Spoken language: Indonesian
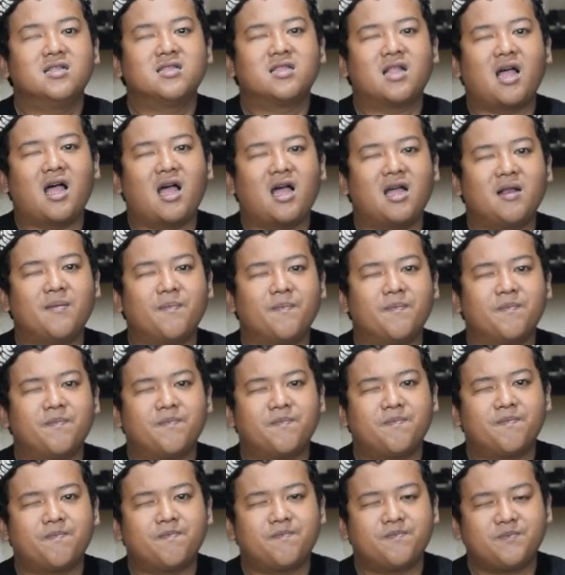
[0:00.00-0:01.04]
tan
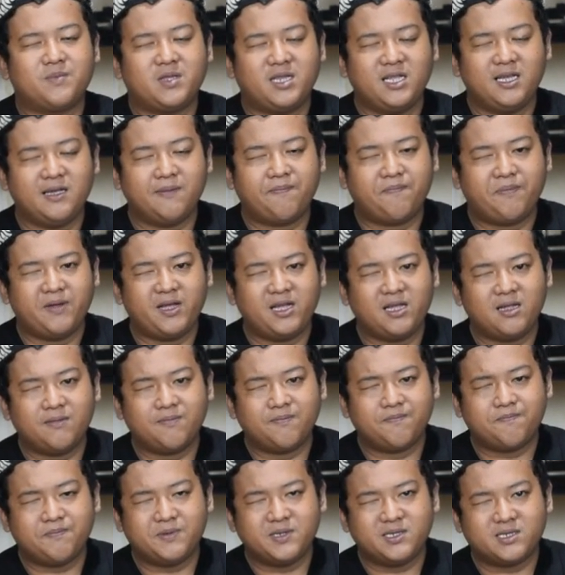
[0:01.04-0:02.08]
DP
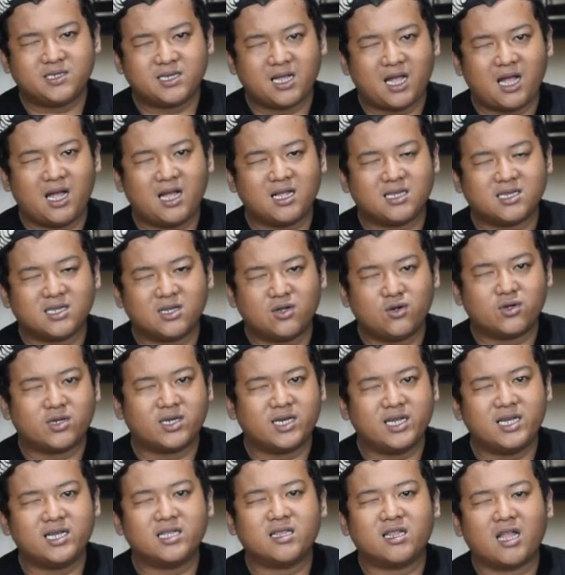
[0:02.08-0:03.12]
bisa
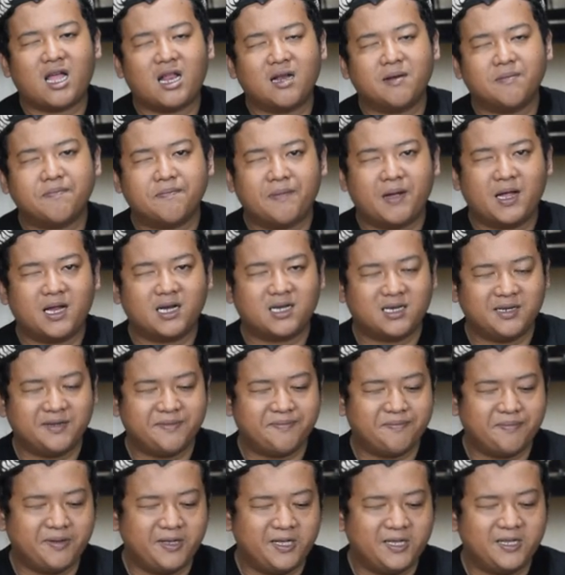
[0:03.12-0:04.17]
COD tanpa
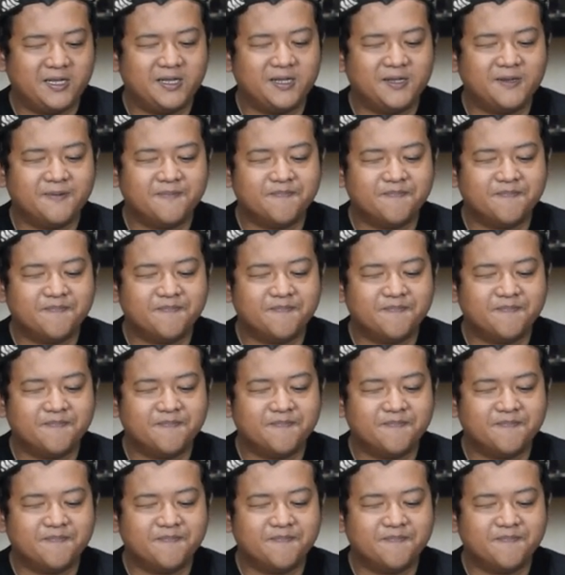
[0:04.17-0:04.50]
DP